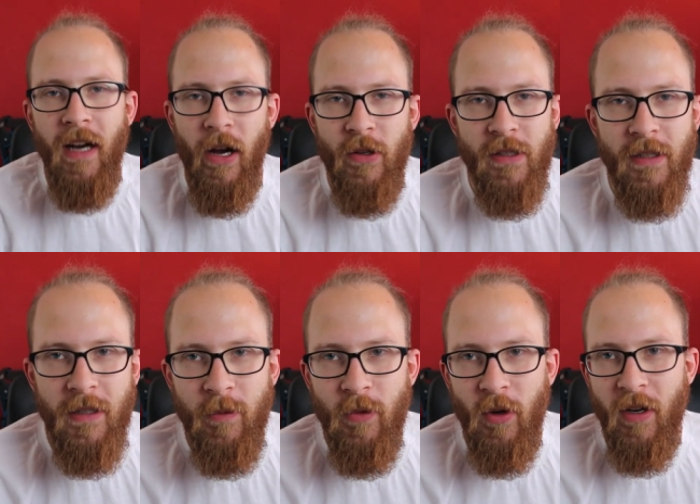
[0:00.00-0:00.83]
Aber also es
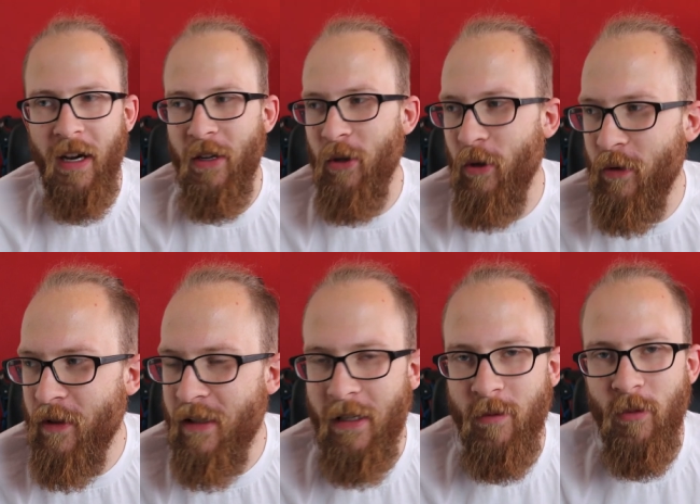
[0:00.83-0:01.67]
gibt noch keinen
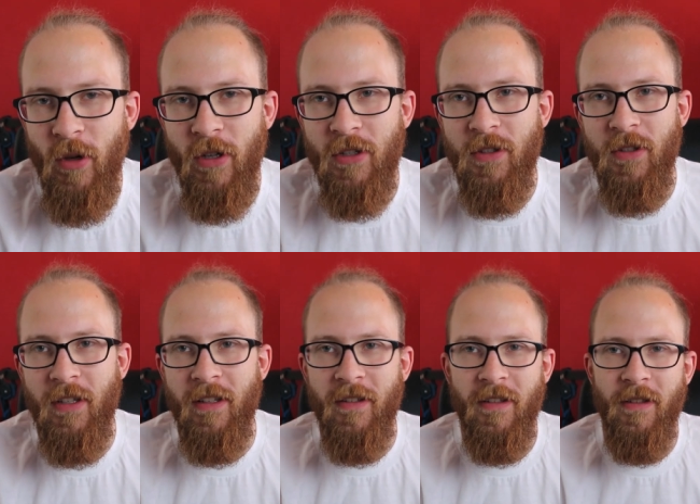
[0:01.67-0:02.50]
offiziellen Merch,
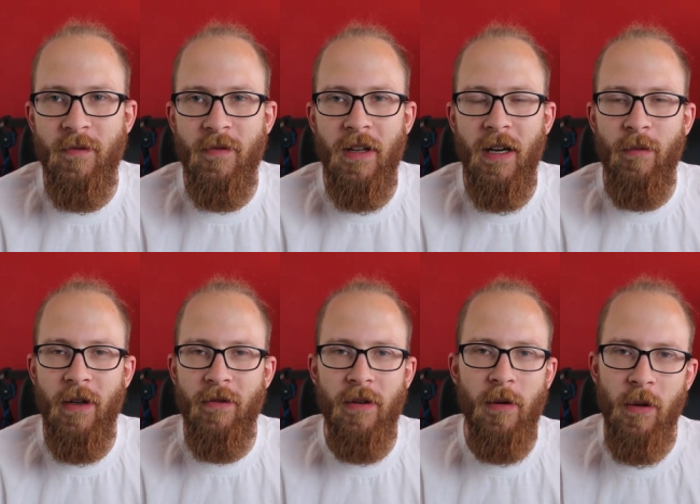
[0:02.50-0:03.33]
sondern äh, wir haben
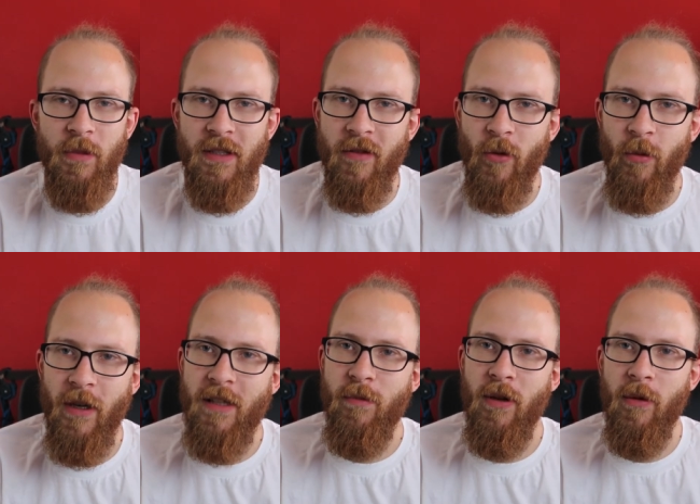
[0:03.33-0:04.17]
einfach mal ein bisschen
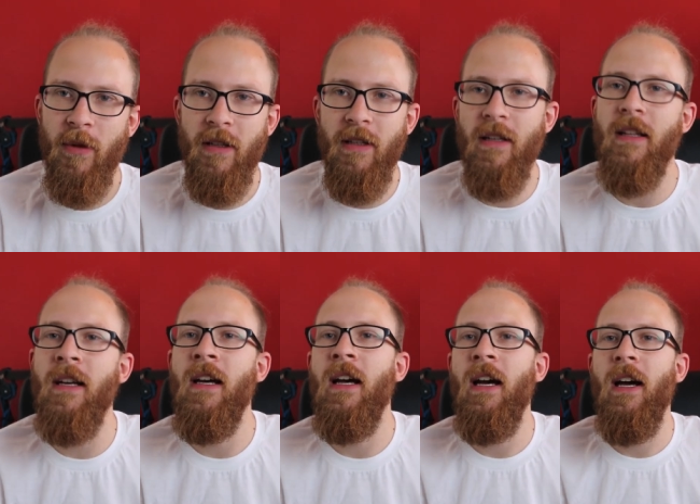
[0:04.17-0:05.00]
rumexperimentiert.
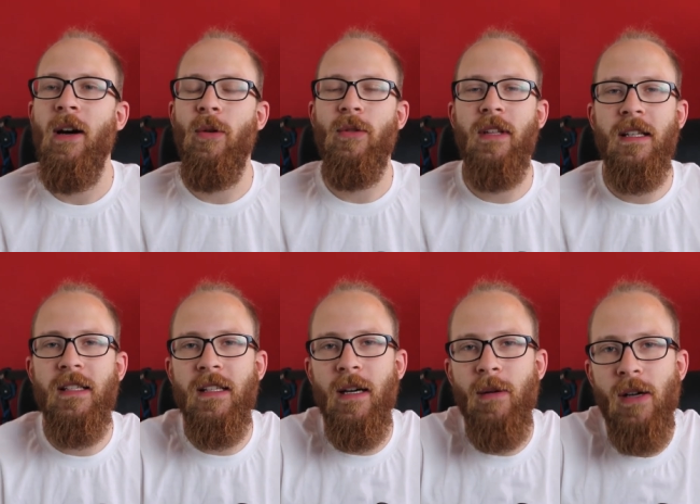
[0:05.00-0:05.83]
Und das
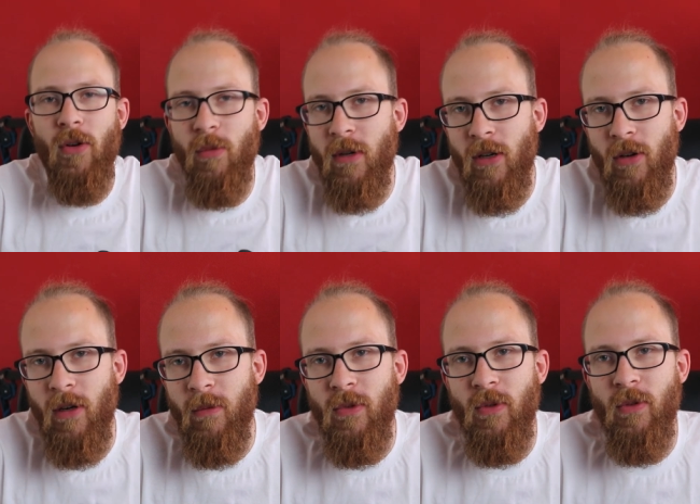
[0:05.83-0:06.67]
ist dabei
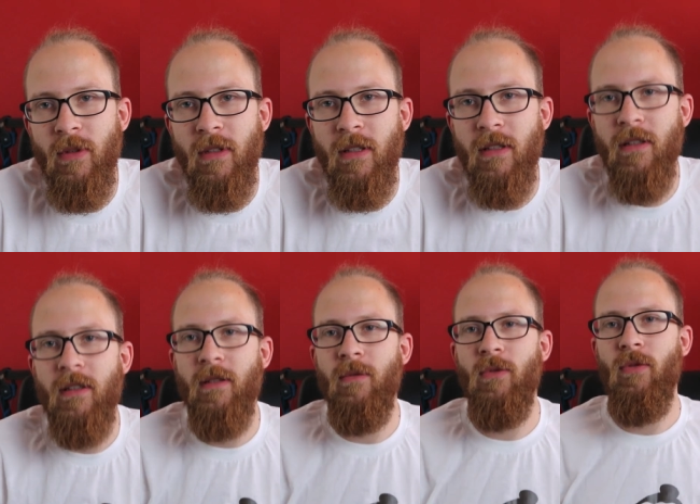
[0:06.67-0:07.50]
rumgekommen und
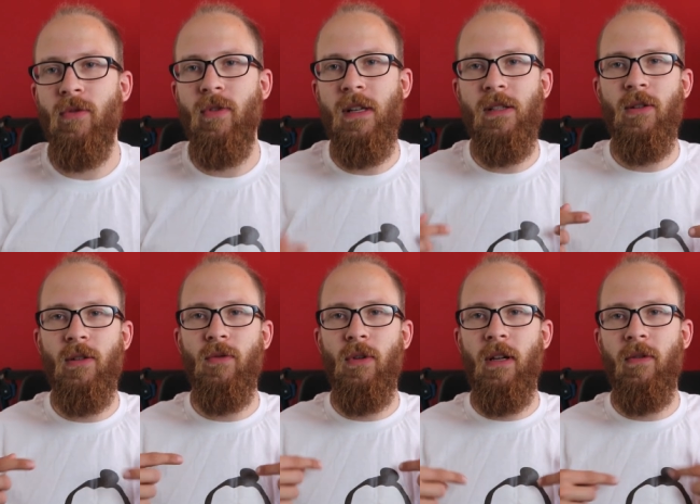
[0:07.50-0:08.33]
äh, falls ihr
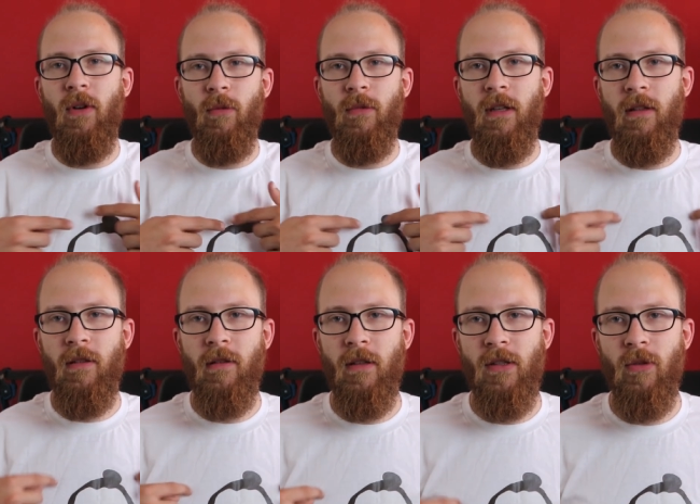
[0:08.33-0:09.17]
euch wundert, warum
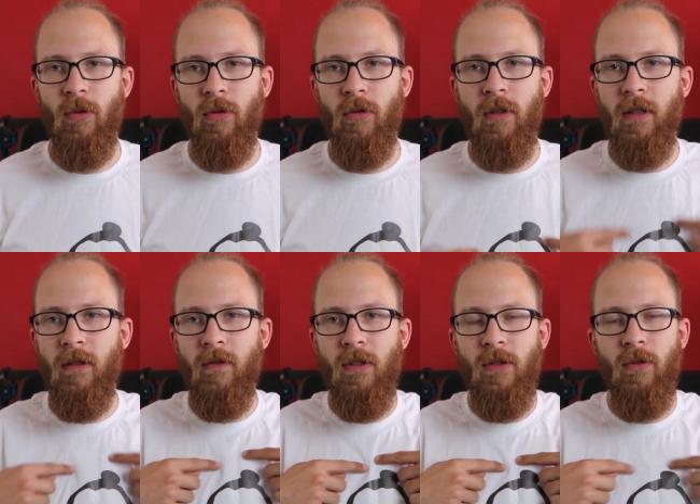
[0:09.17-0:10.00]
denn das Logo
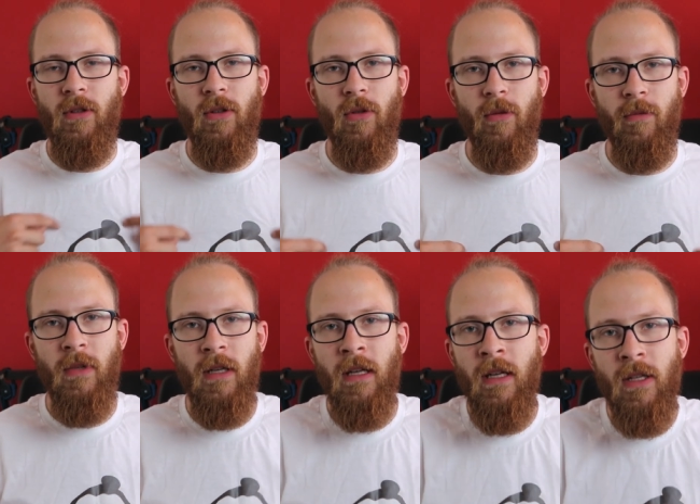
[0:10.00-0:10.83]
irgendwie so hier oben
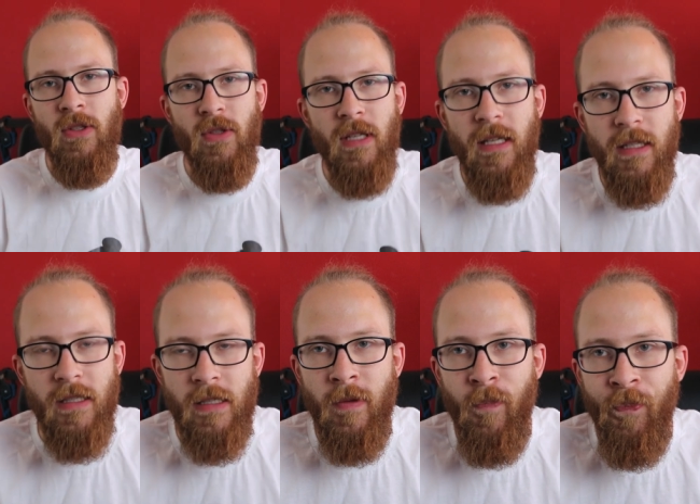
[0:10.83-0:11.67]
zu sehen
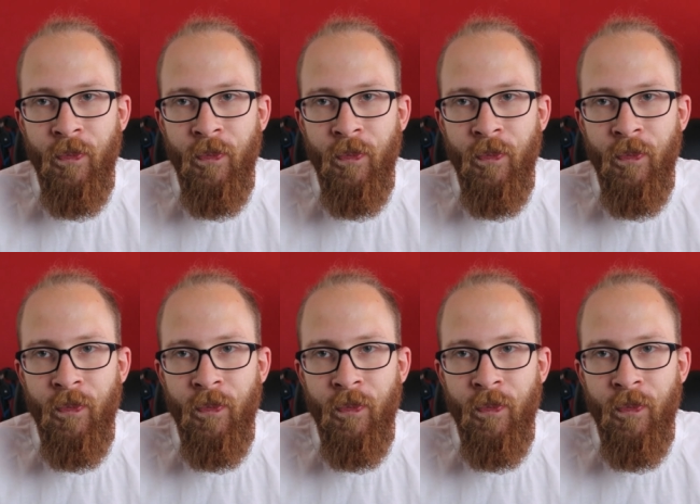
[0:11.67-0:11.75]
ist.